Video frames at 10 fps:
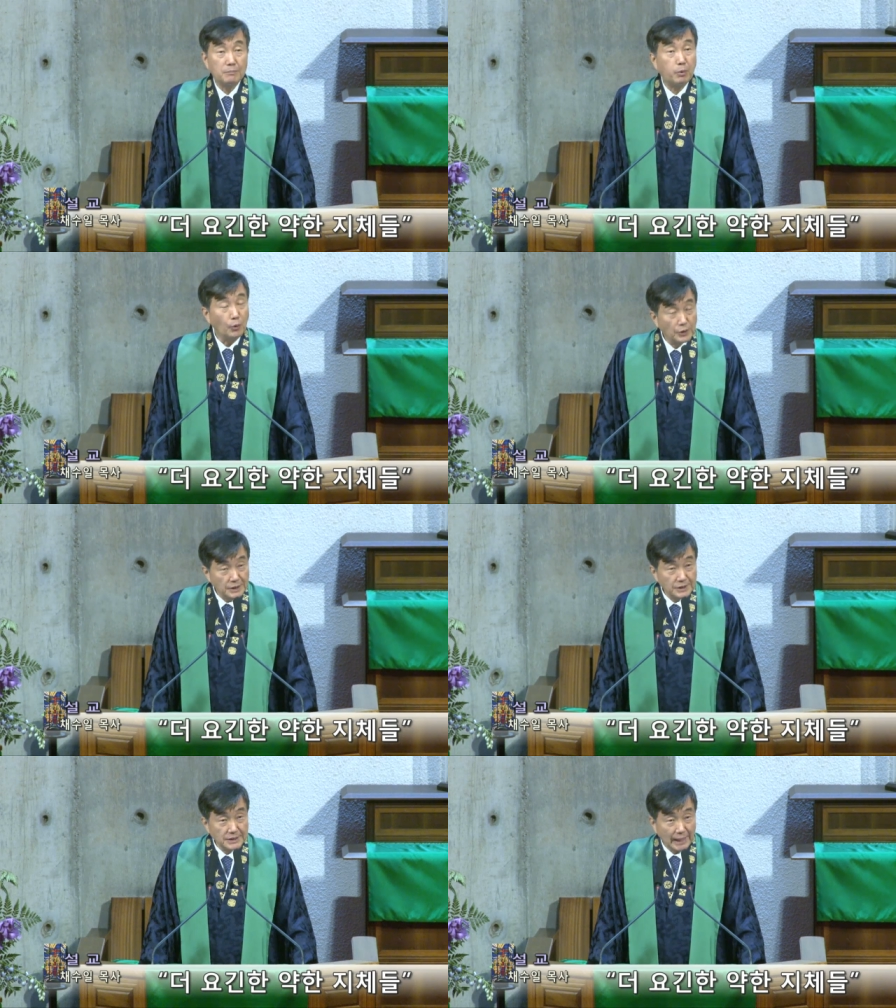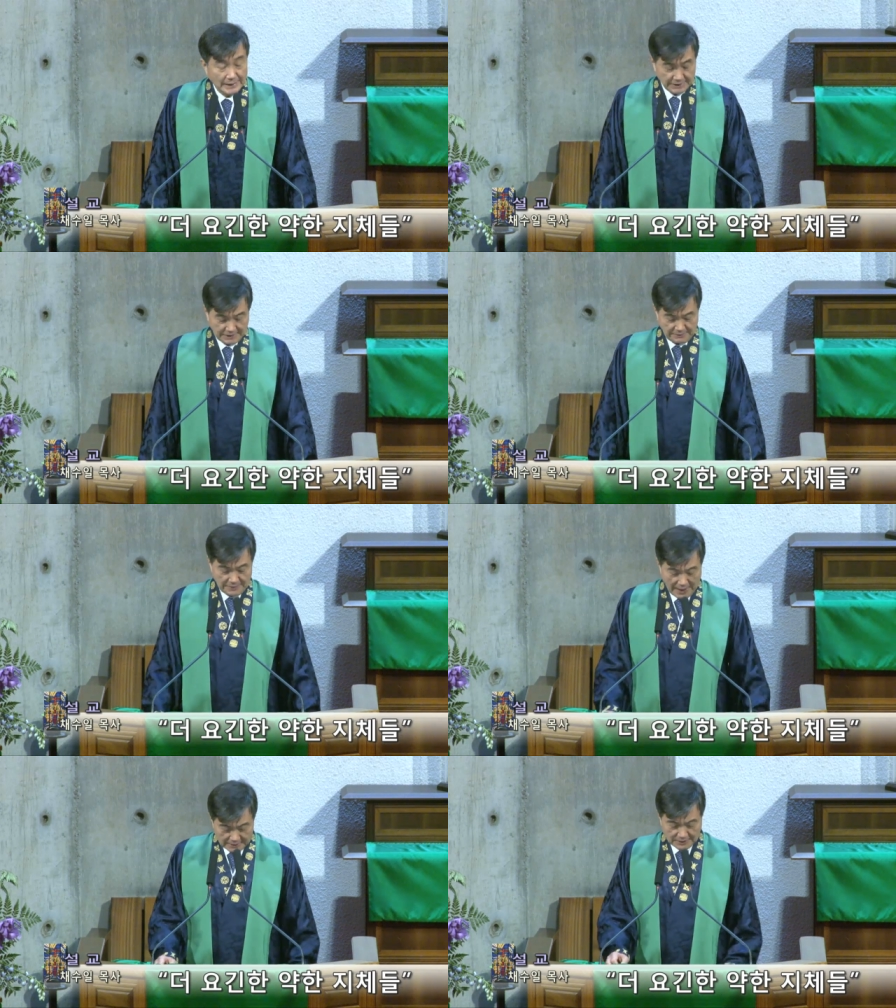보이지
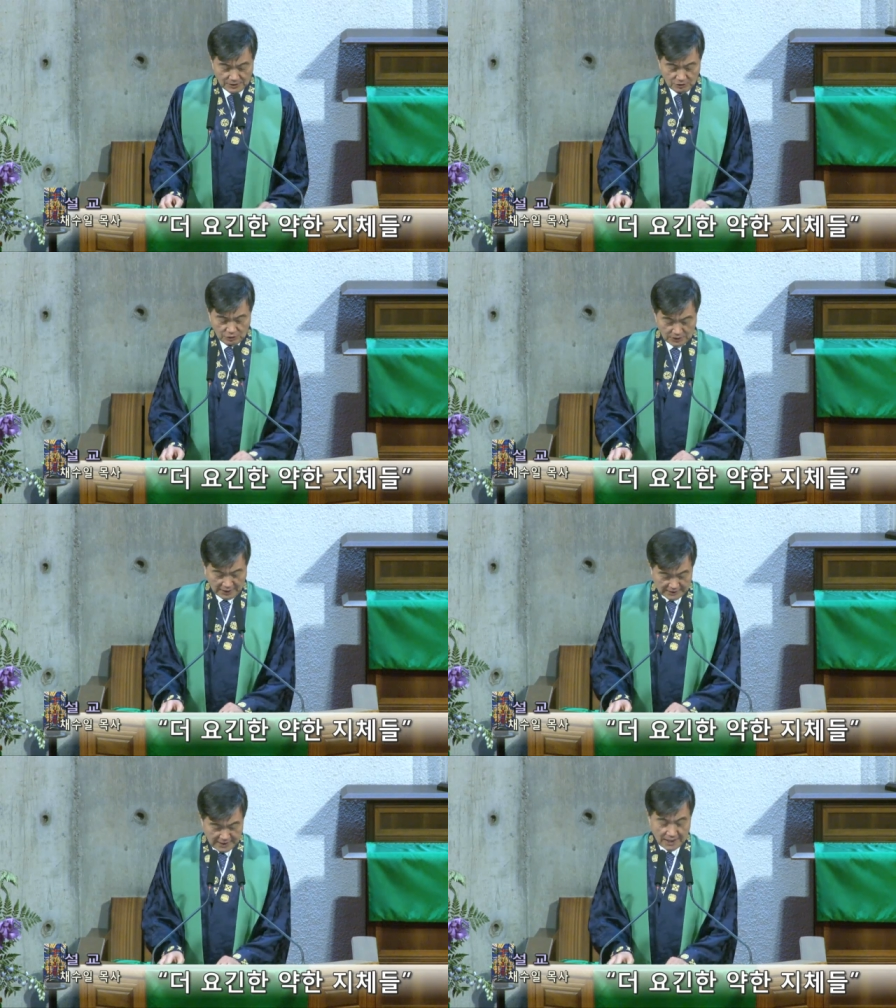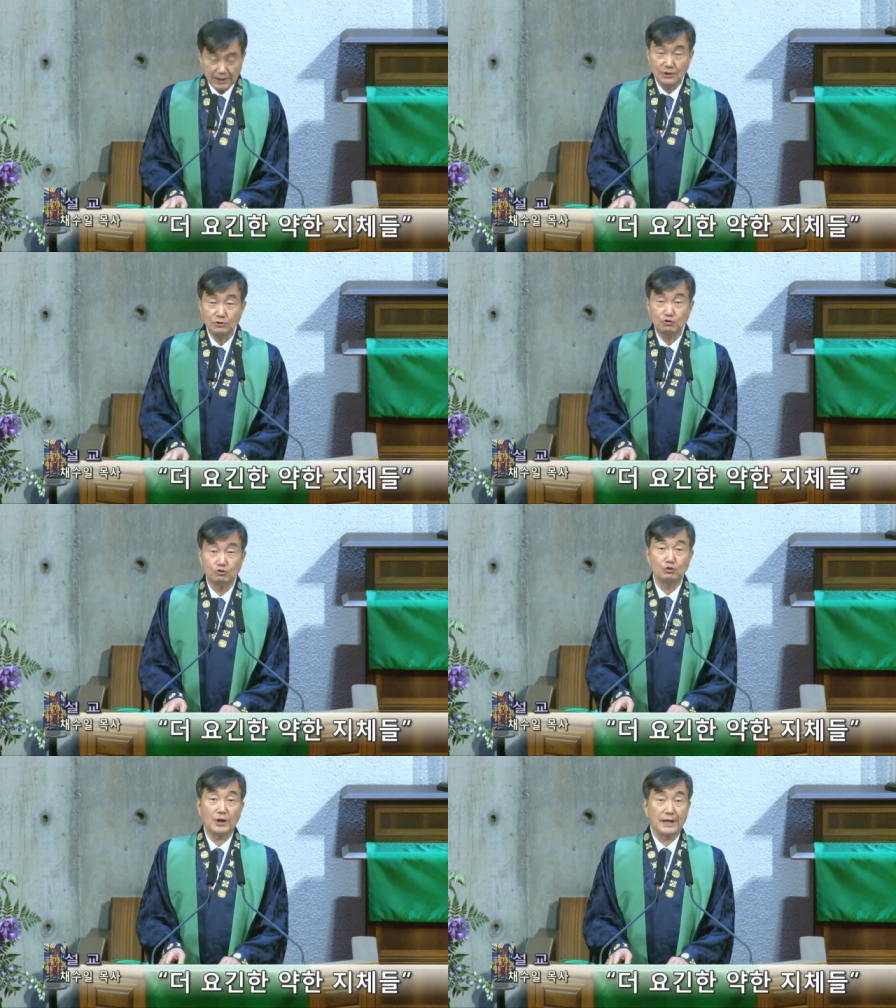않지만 가장
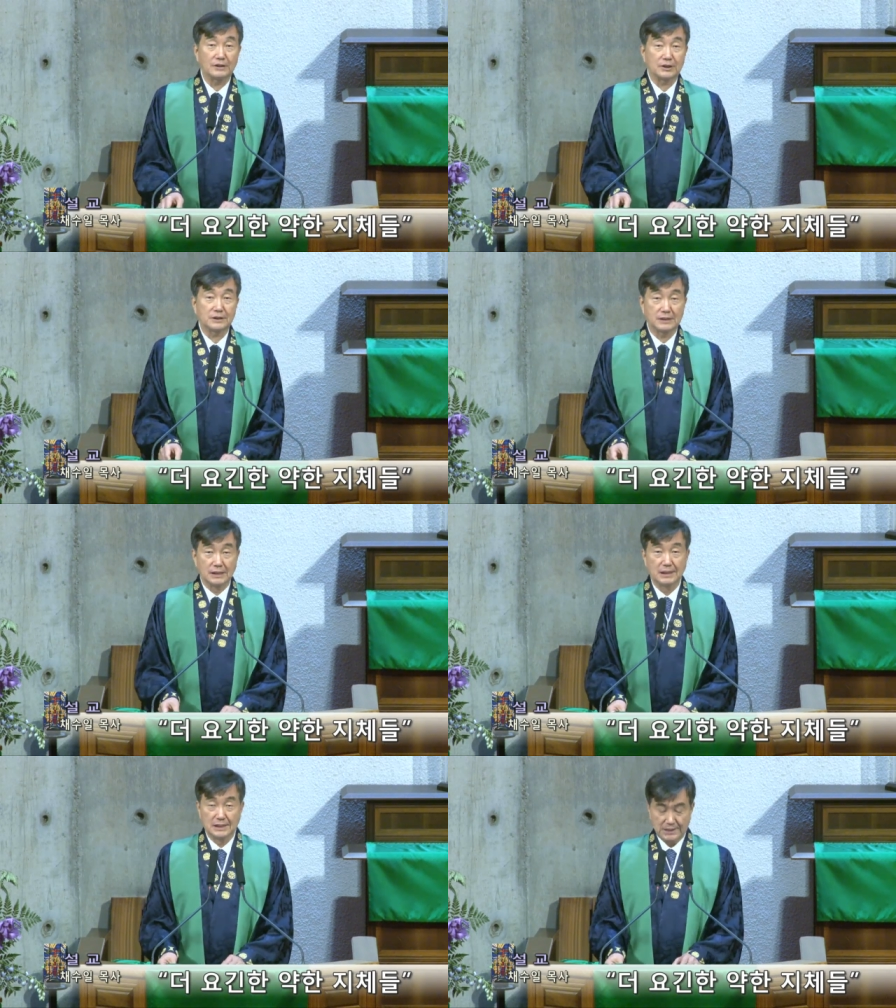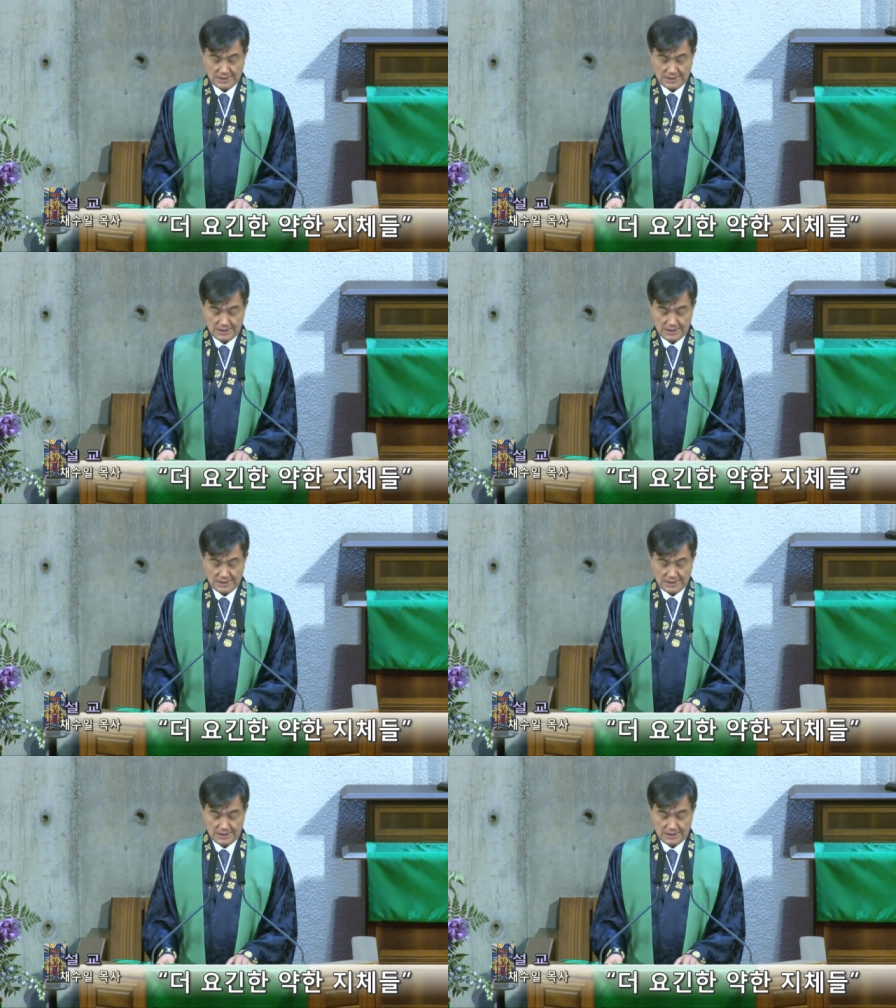중요한 것들,